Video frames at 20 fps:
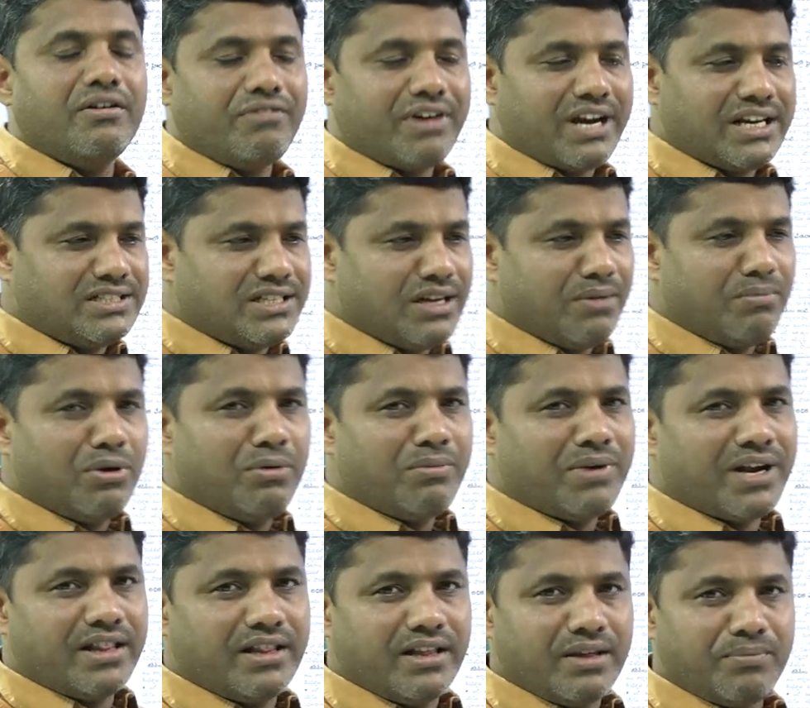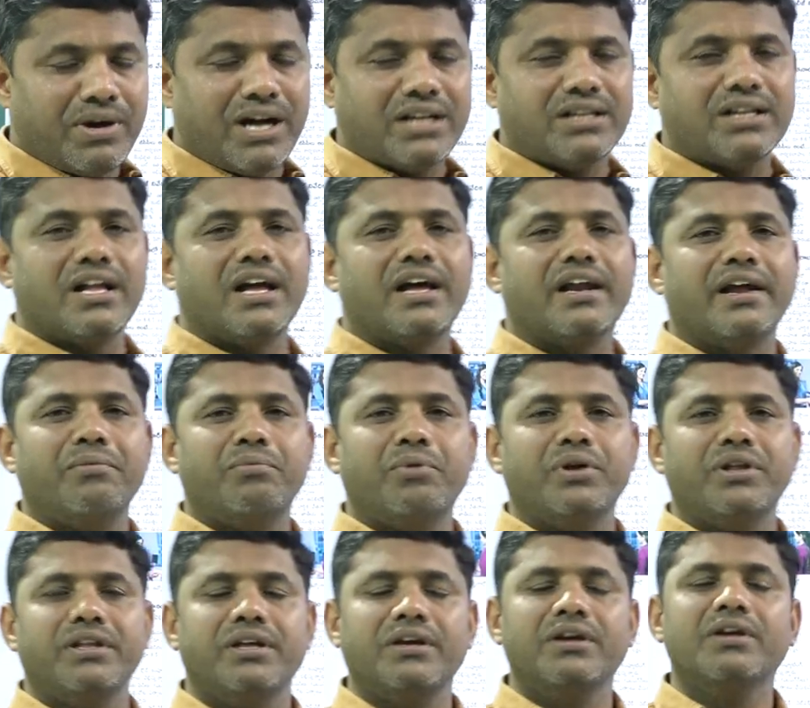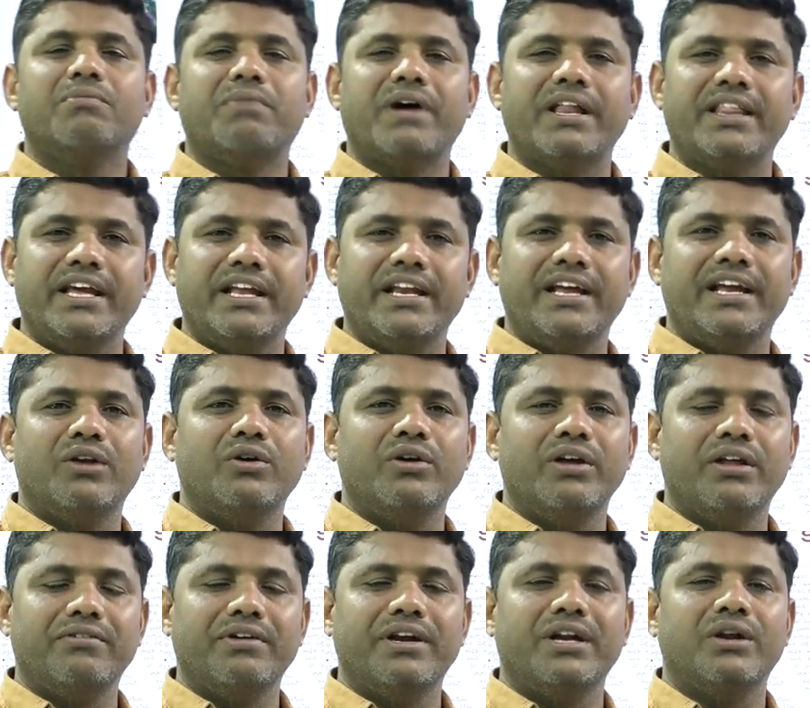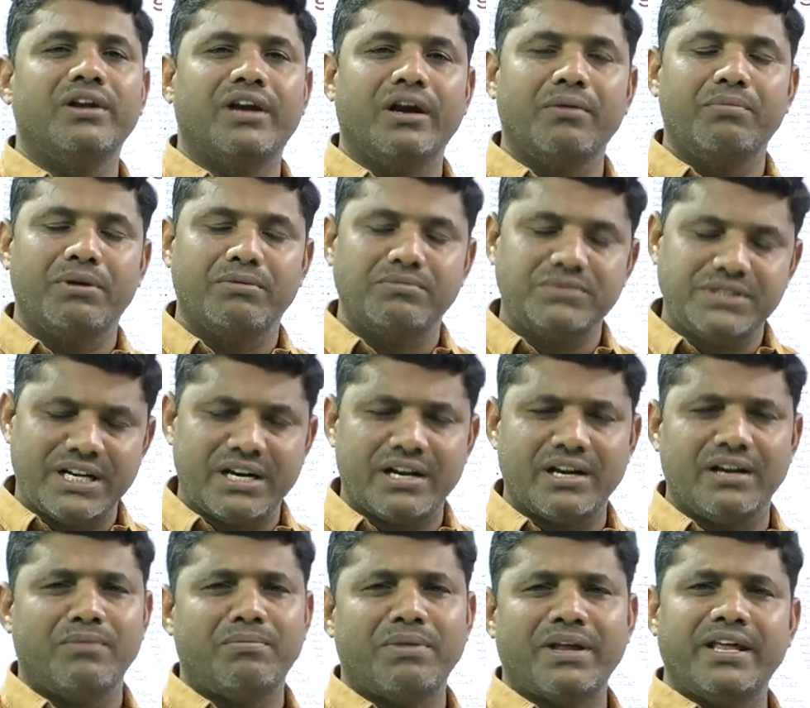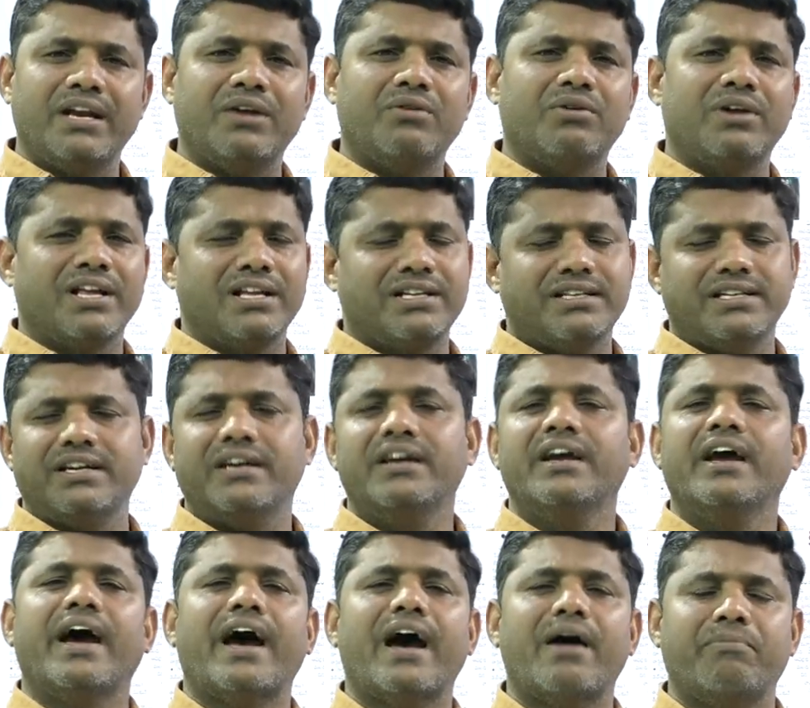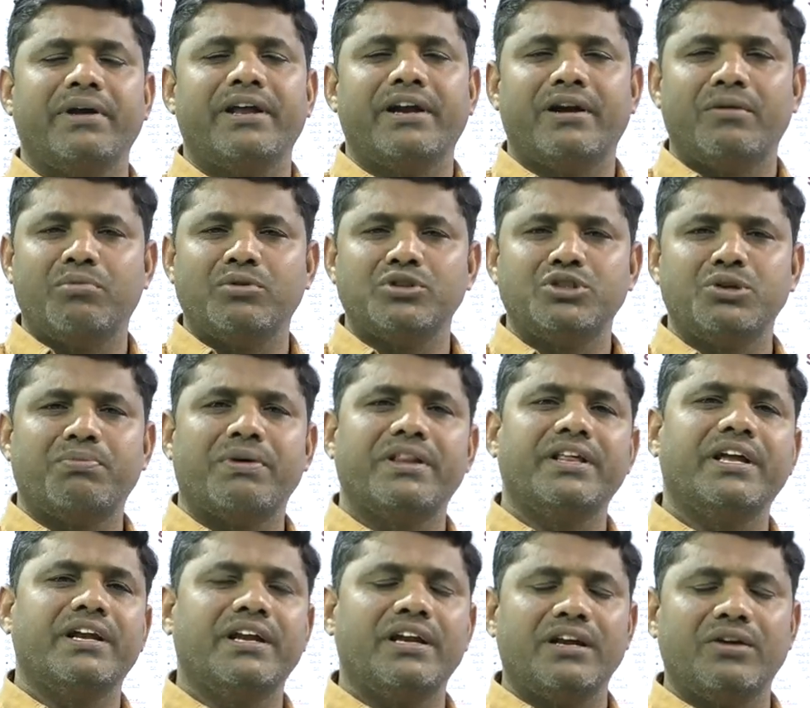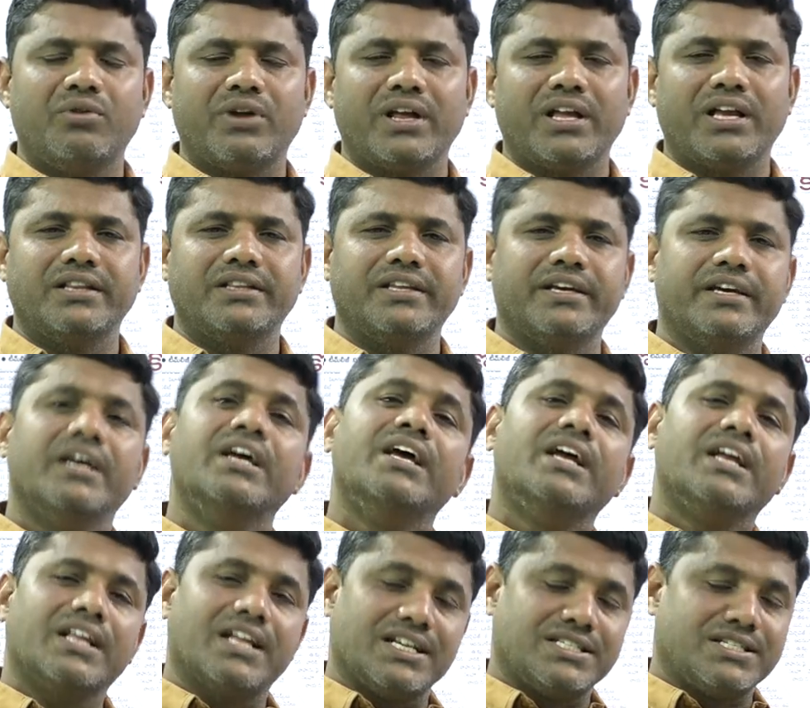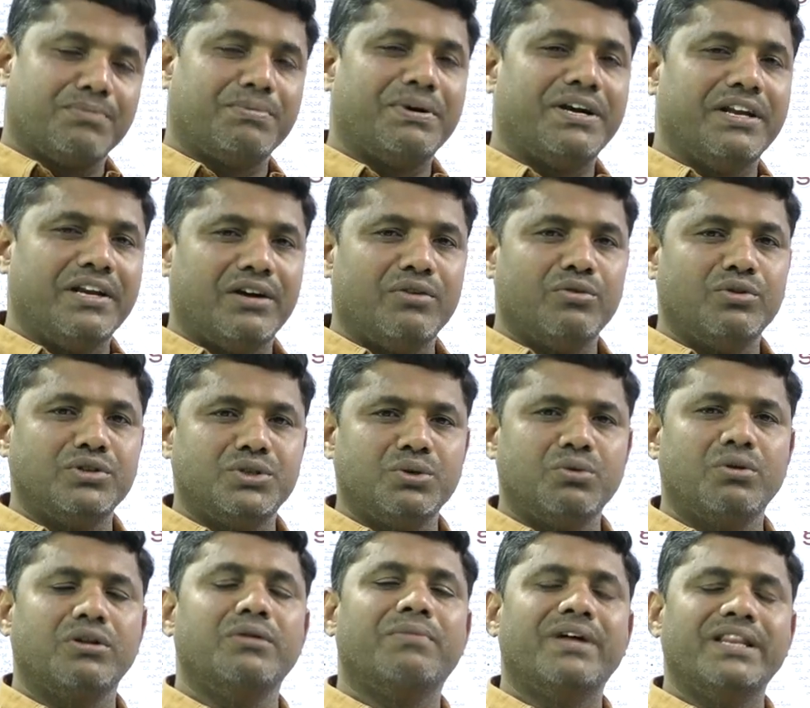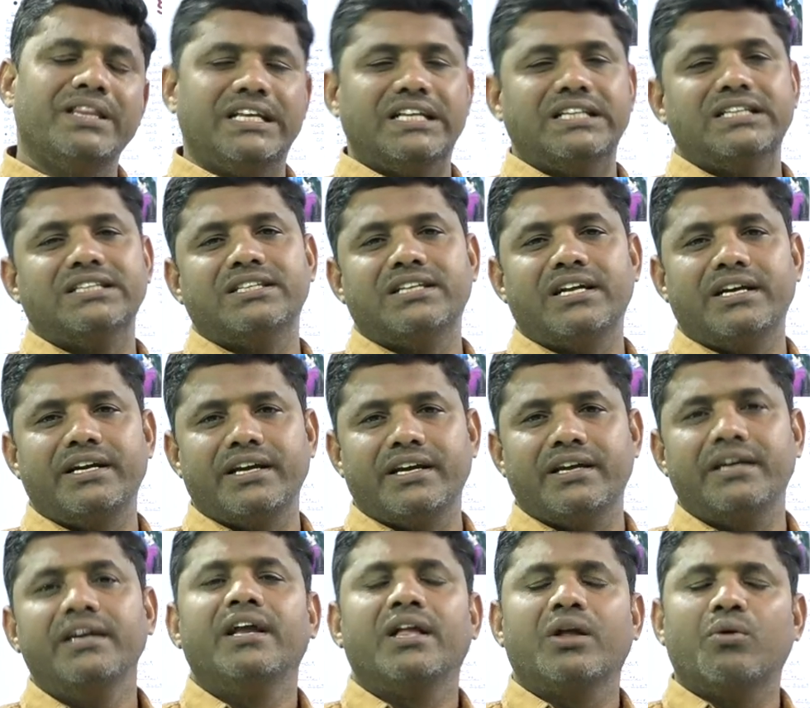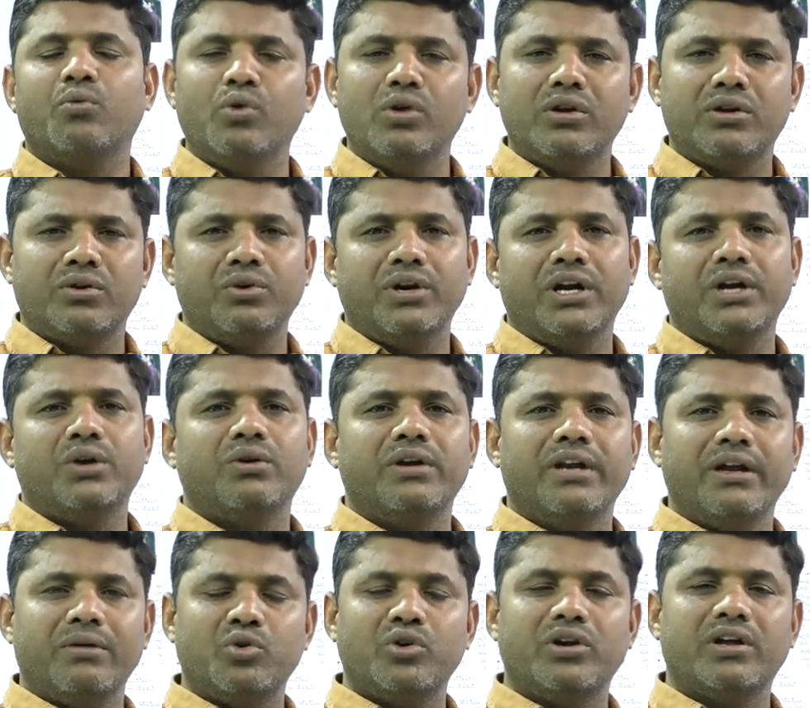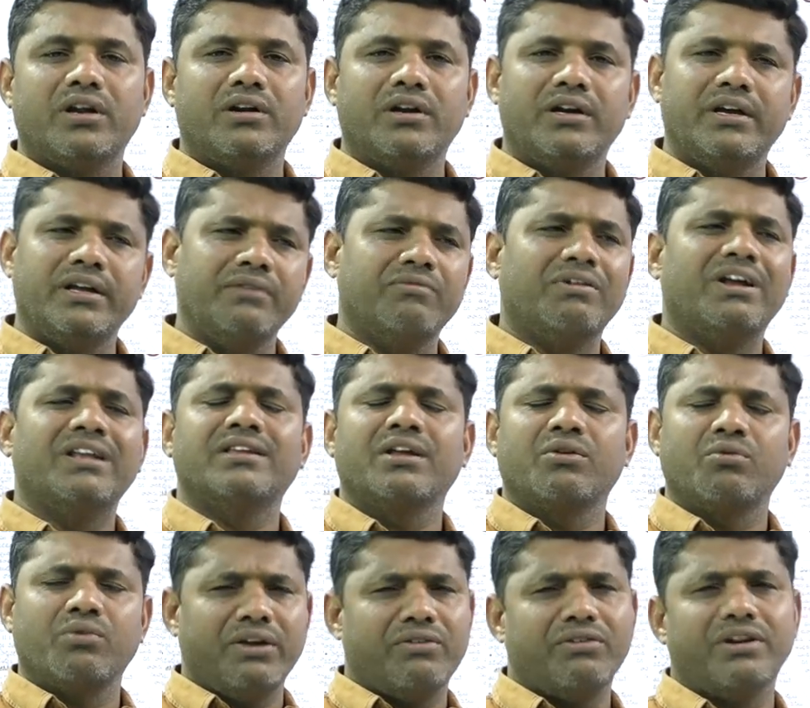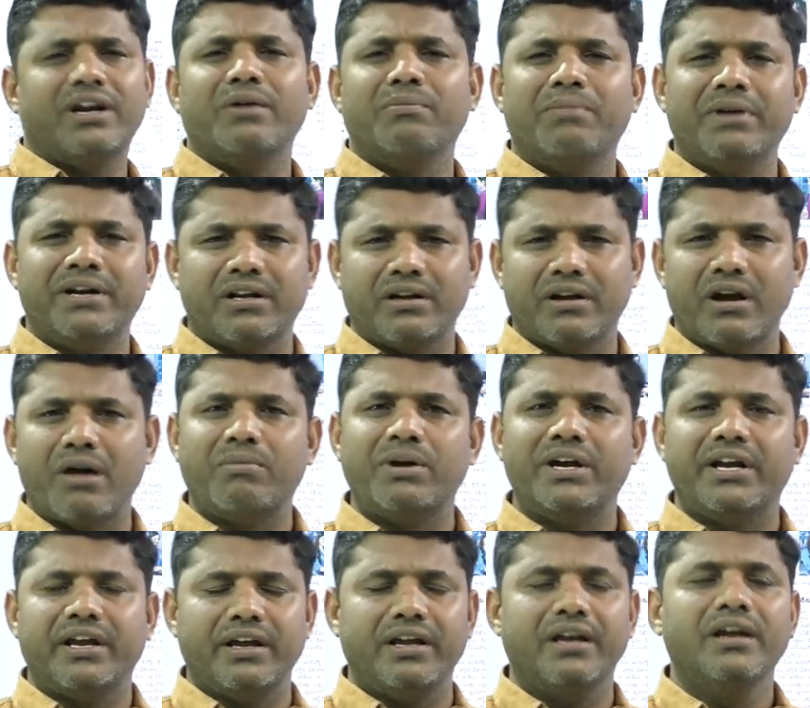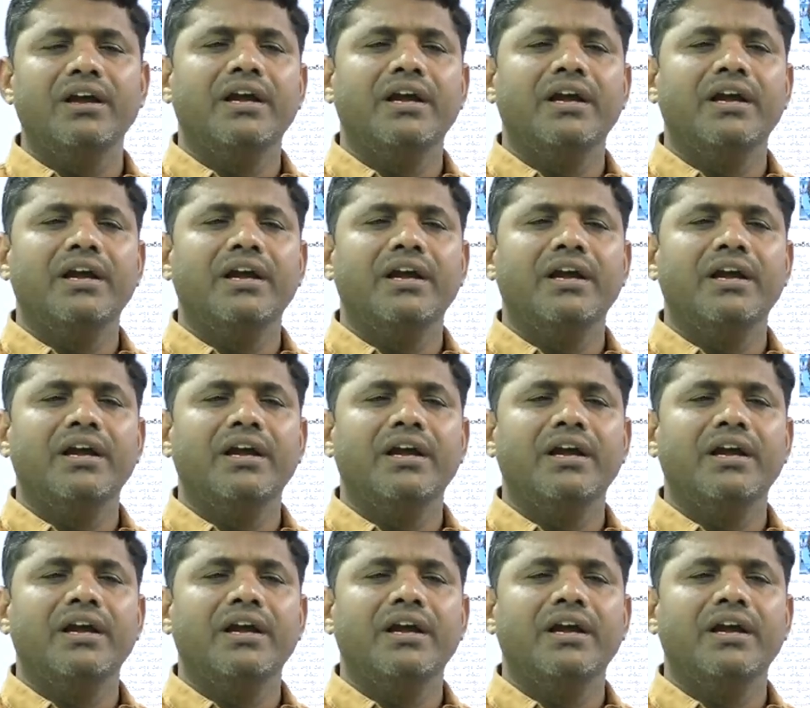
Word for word: ఫర్ ఎగ్జాంపుల్ మనది పాత కార్ అయిపోయింది పదిహేను ఏళ్ళు ఇరవై ఏళ్ళు నడిపినాం జనరల్గా పదిహేను వరకు అయితే హ్యాపీ నడపవచ్చు పదిహేను ఏళ్ళ వరకు అయితే కష్టపడి నడవచ్చు కొద్దిమంది ఏంటంటే ఊళ్ళు ఉండేటోళ్ళు ఏముంటారు అంటే వాళ్ళు తక్కువనే నడిపింటారు కాబట్టి